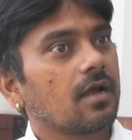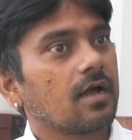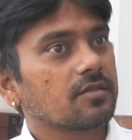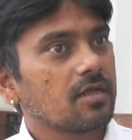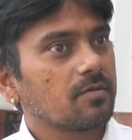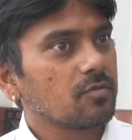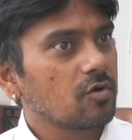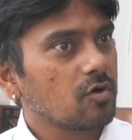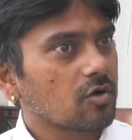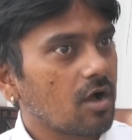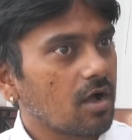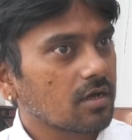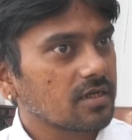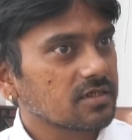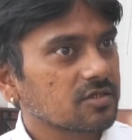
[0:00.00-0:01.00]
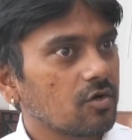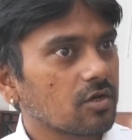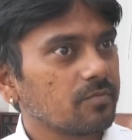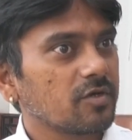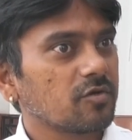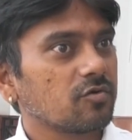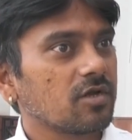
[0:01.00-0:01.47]
గతంలో కాంగ్రెస్
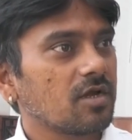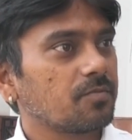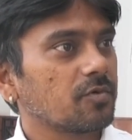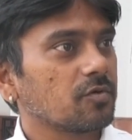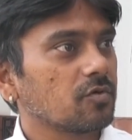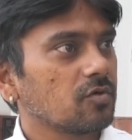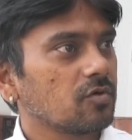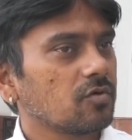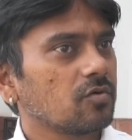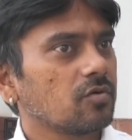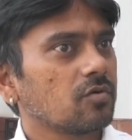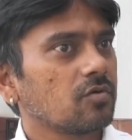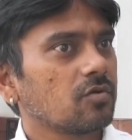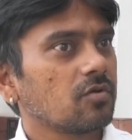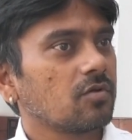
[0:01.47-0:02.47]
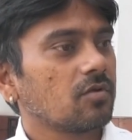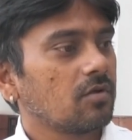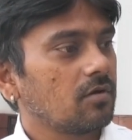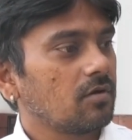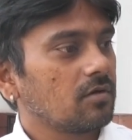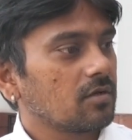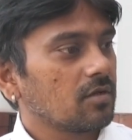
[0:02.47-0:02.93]
గవర్నమెంట్ ఉన్నప్పుడు
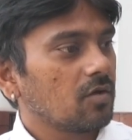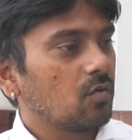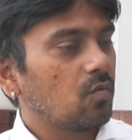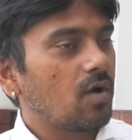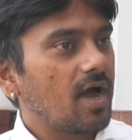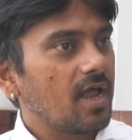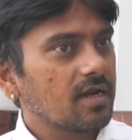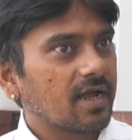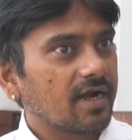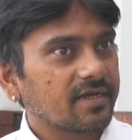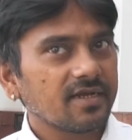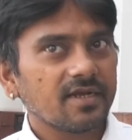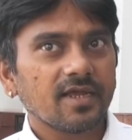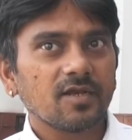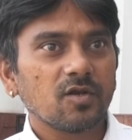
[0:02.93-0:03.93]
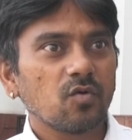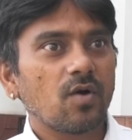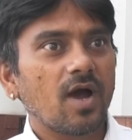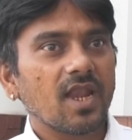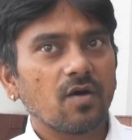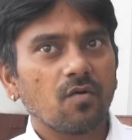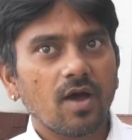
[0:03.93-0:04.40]
వాళ్ళు కట్టిన ఇల్లు
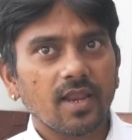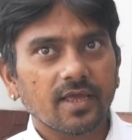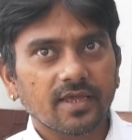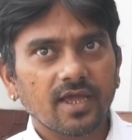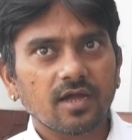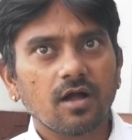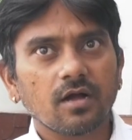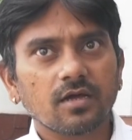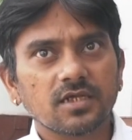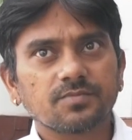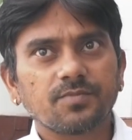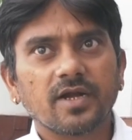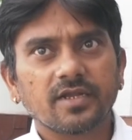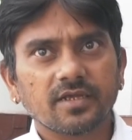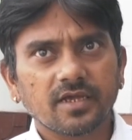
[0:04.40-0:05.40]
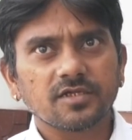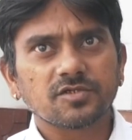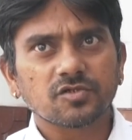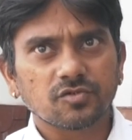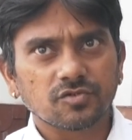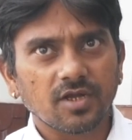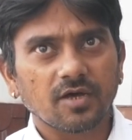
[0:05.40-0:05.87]
వాళ్ళ వాళ్ళకే కాంగ్రెస్ పార్టీకి
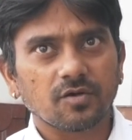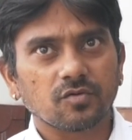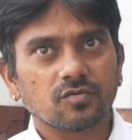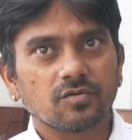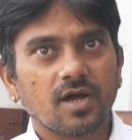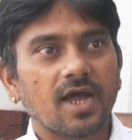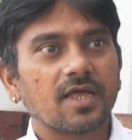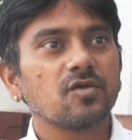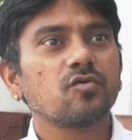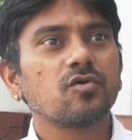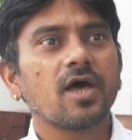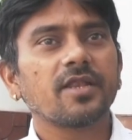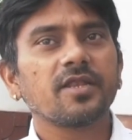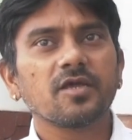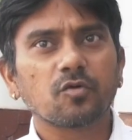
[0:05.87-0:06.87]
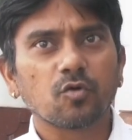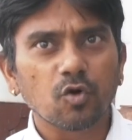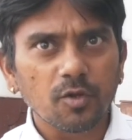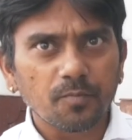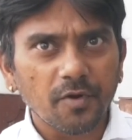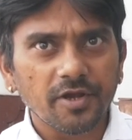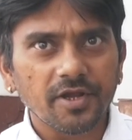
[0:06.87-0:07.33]
ఇచ్చుకున్నారు అది కూడా అన్నీ
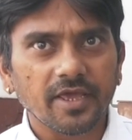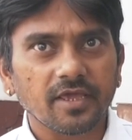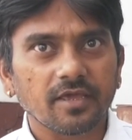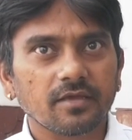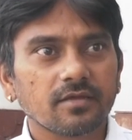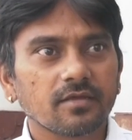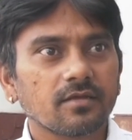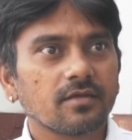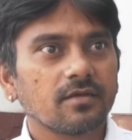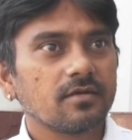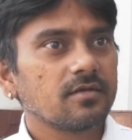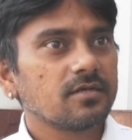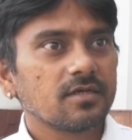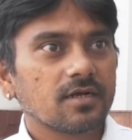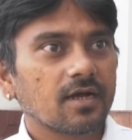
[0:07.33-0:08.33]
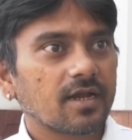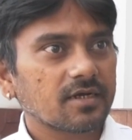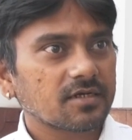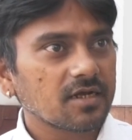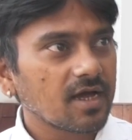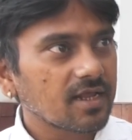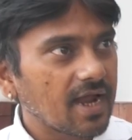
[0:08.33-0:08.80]
కూలిపోయినాయి
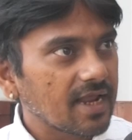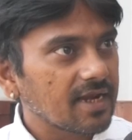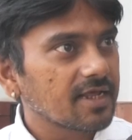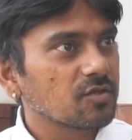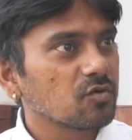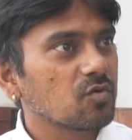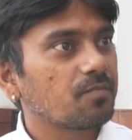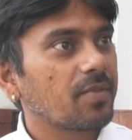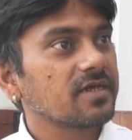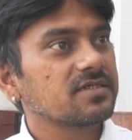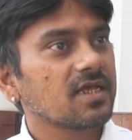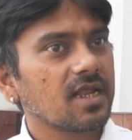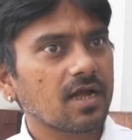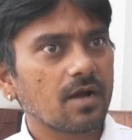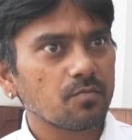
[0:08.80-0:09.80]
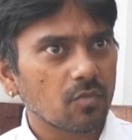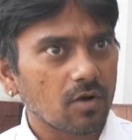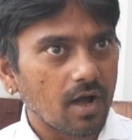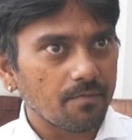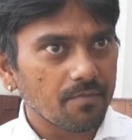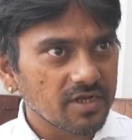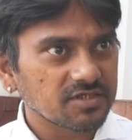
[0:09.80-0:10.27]
కరెక్ట్గా రాలేదు పైసలకు అమ్ము
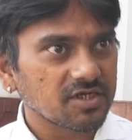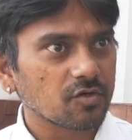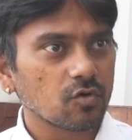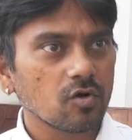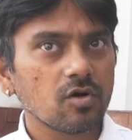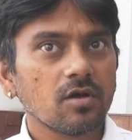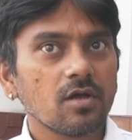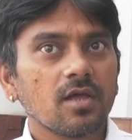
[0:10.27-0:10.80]
అమ్మేసిరు